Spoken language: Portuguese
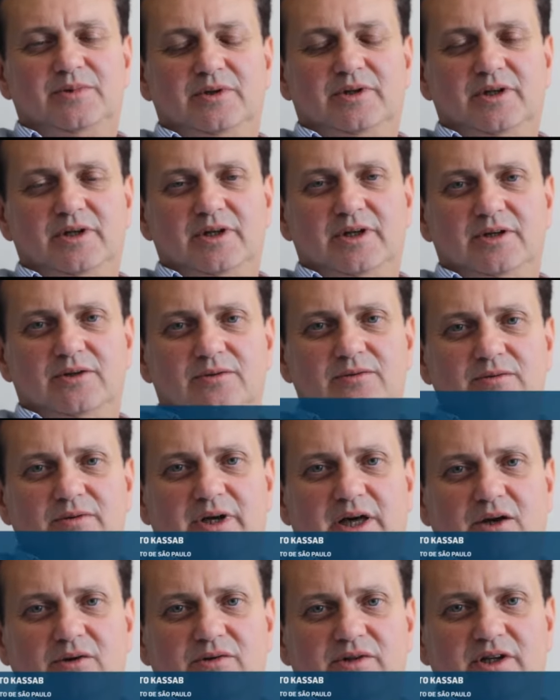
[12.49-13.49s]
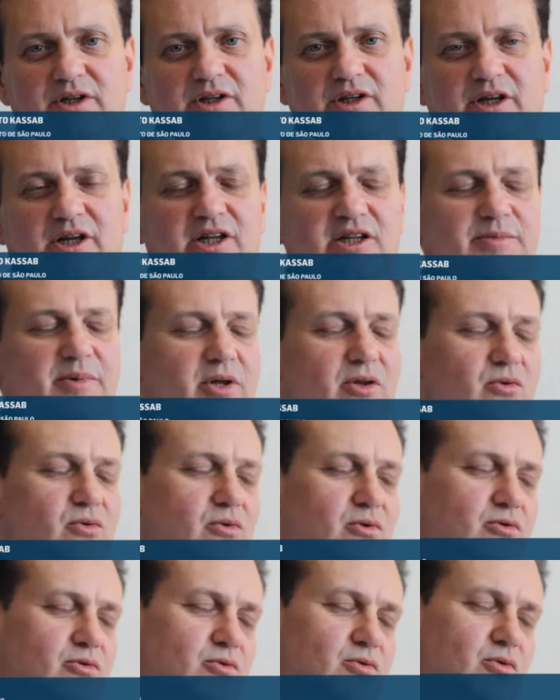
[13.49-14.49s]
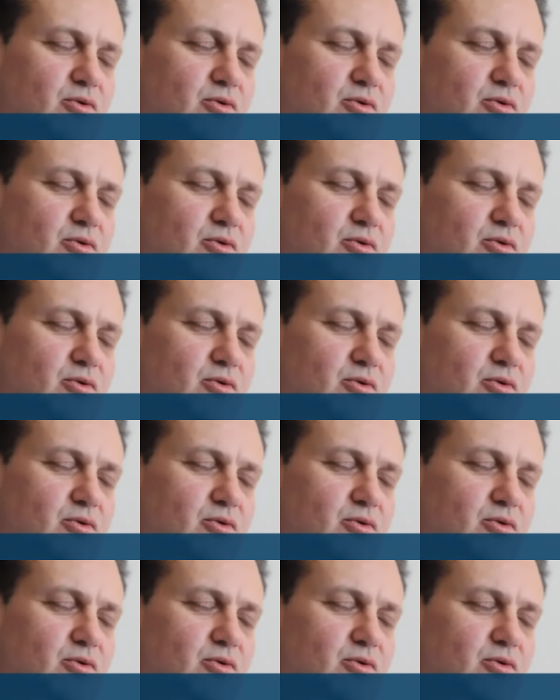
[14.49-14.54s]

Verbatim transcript: porque eu não quero ser desrespeitoso